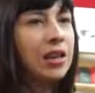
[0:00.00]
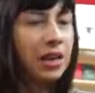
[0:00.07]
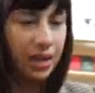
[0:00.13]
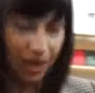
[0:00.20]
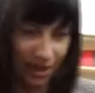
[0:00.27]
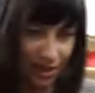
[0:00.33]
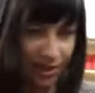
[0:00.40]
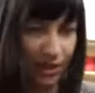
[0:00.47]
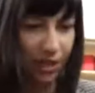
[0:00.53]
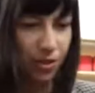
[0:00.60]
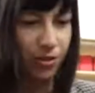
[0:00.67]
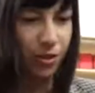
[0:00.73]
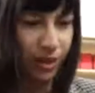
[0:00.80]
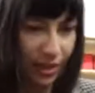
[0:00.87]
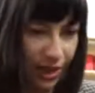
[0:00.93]
eh,
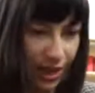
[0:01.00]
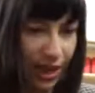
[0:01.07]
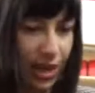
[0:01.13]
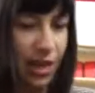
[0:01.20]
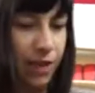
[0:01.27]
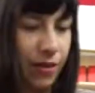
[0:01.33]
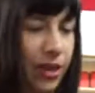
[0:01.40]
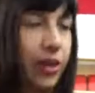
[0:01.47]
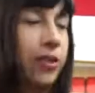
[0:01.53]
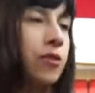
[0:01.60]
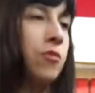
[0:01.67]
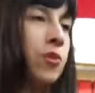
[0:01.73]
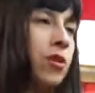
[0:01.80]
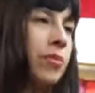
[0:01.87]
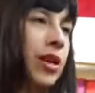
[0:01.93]
decido que iba a escribir
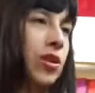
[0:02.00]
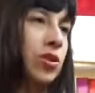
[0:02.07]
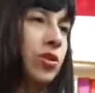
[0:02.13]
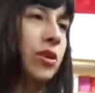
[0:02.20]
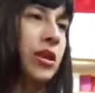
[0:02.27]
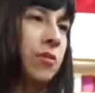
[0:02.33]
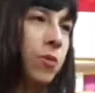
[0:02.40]
un poemario sobre el